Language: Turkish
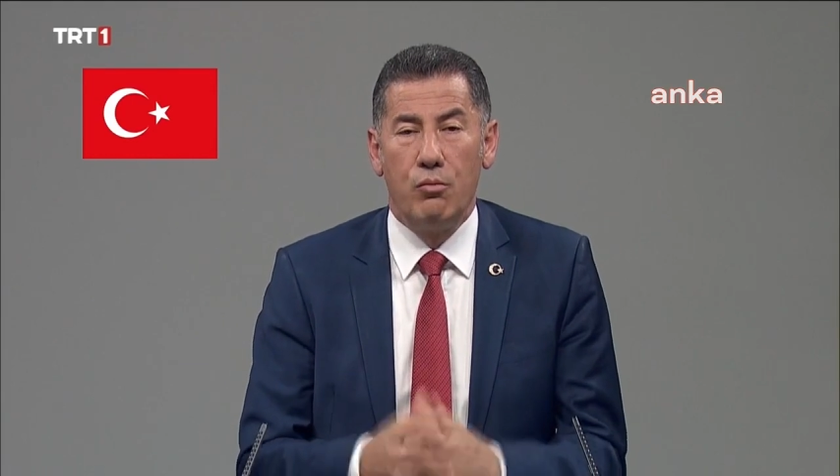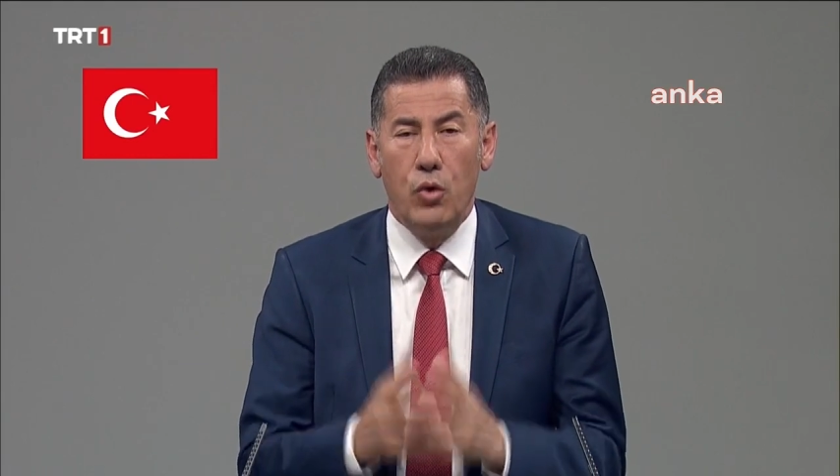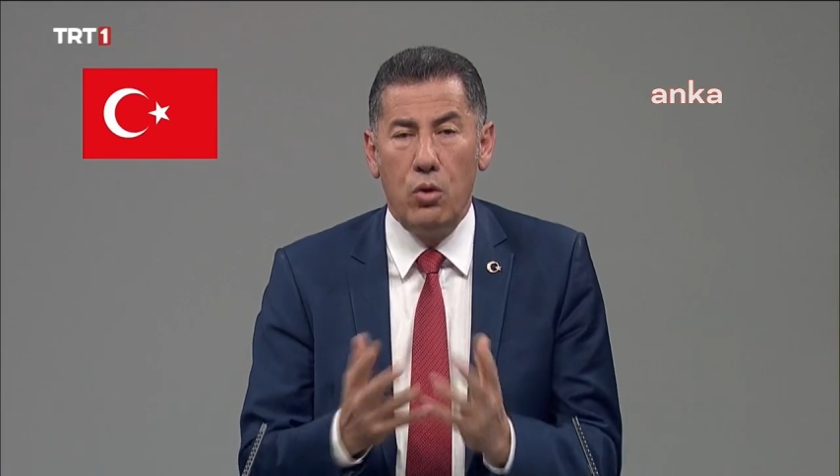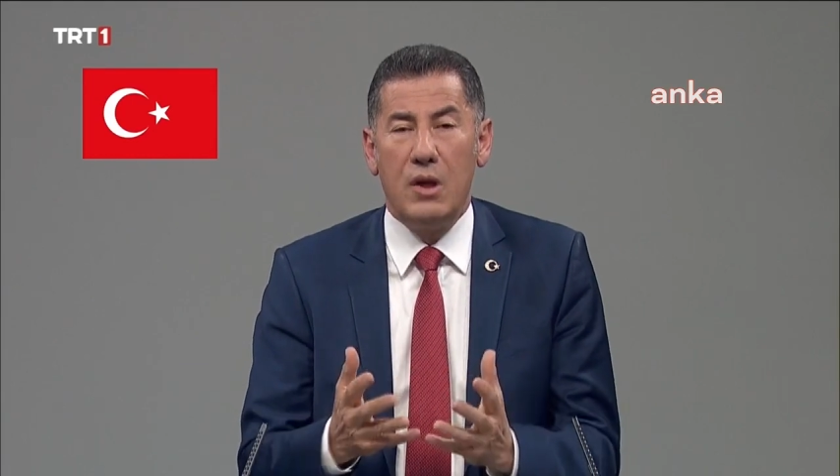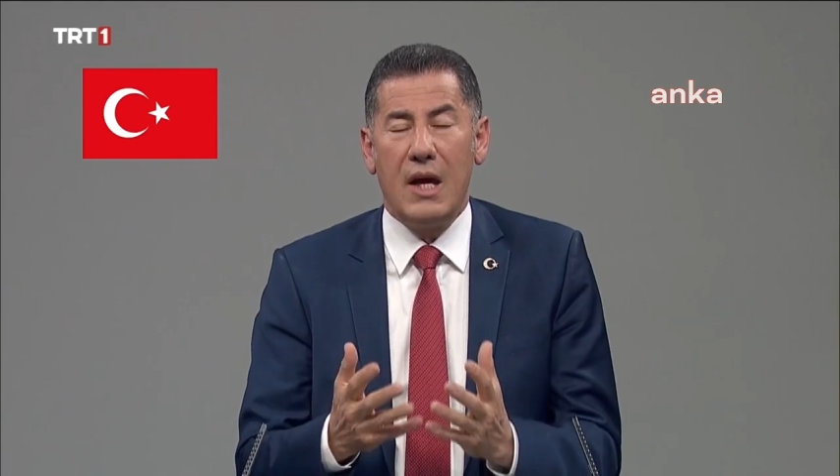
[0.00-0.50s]

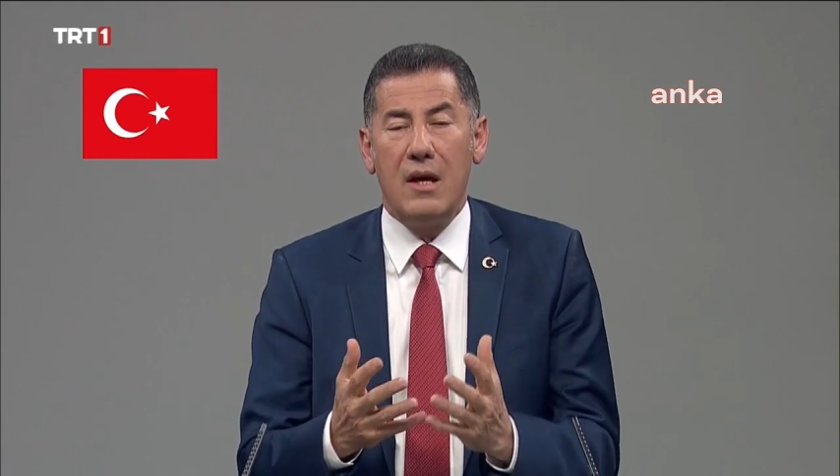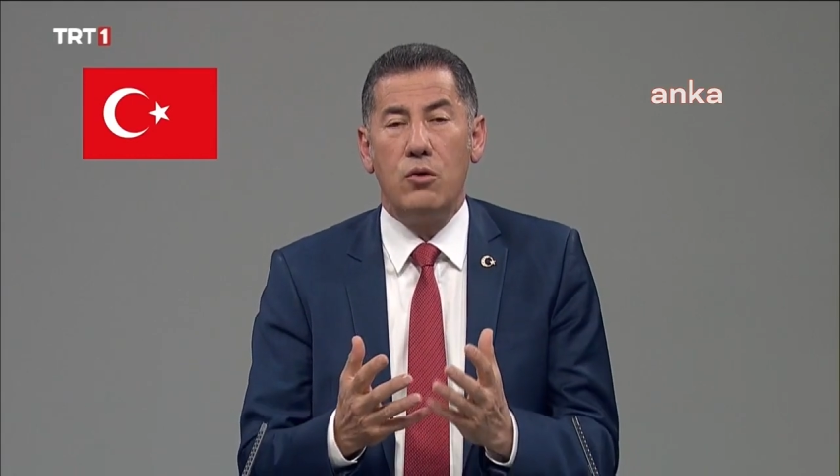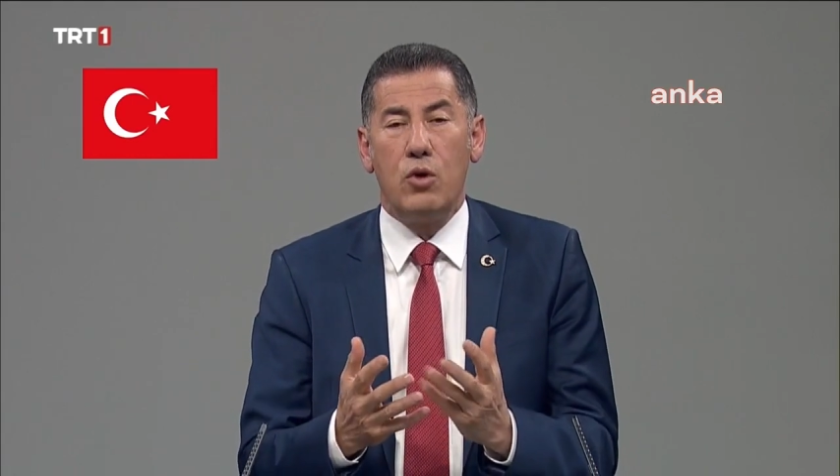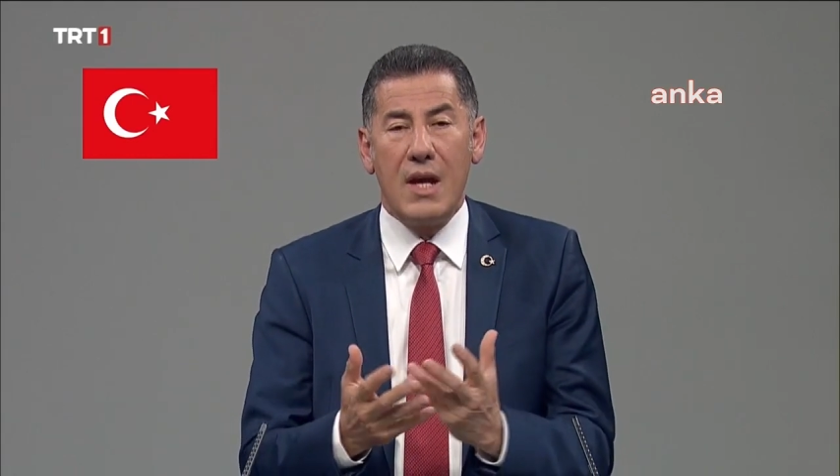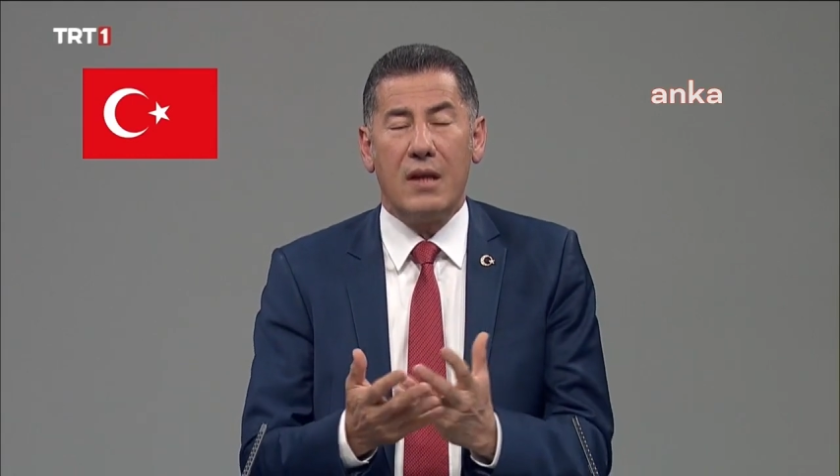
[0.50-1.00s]
bu
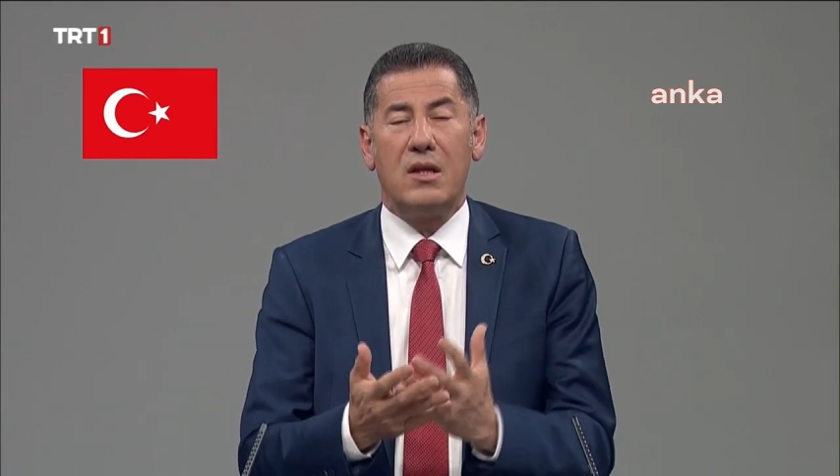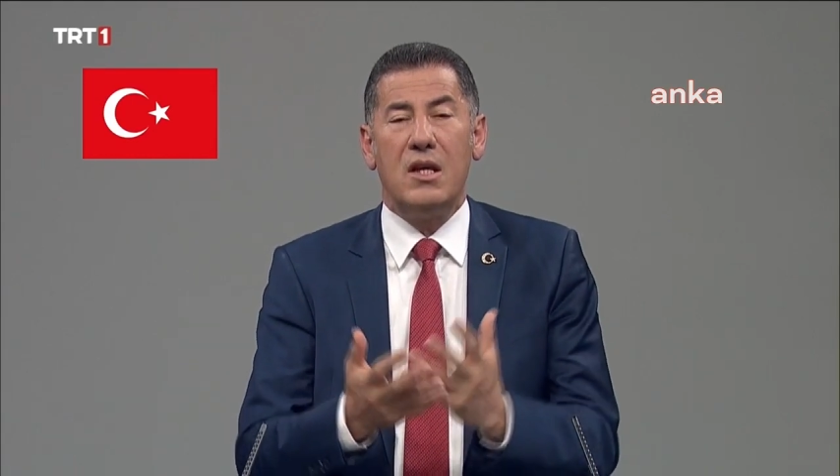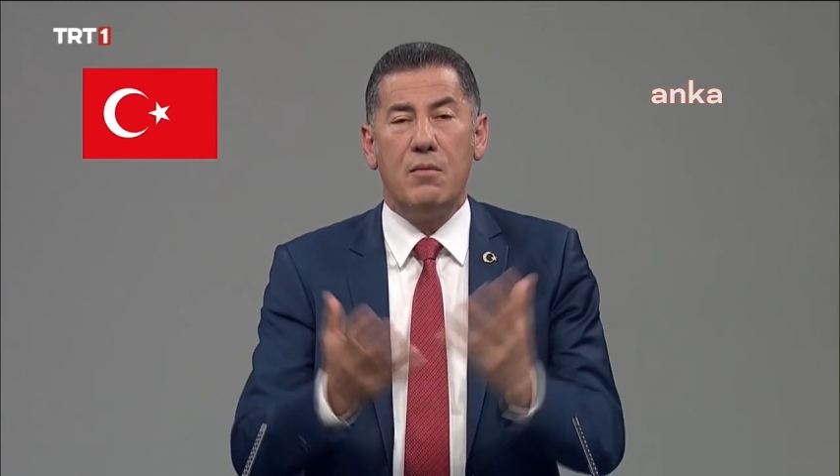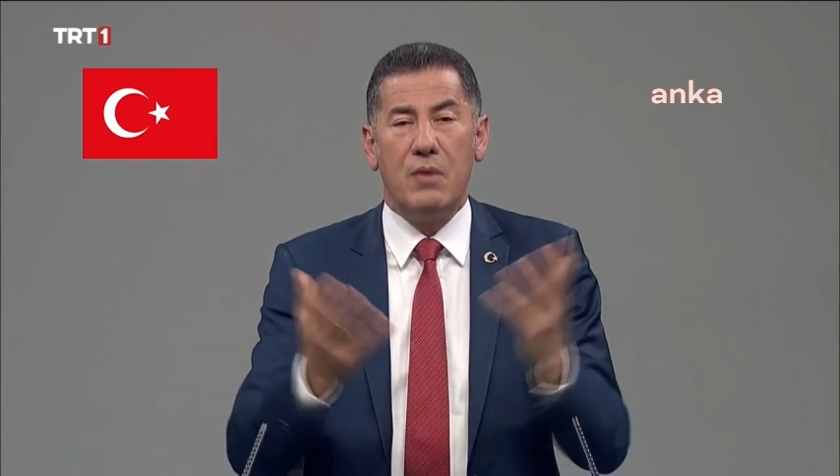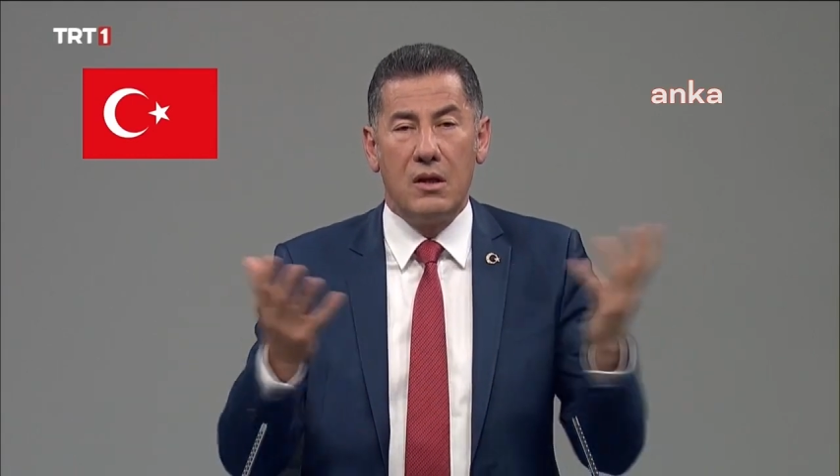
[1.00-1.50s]
ülkeyi yönettiği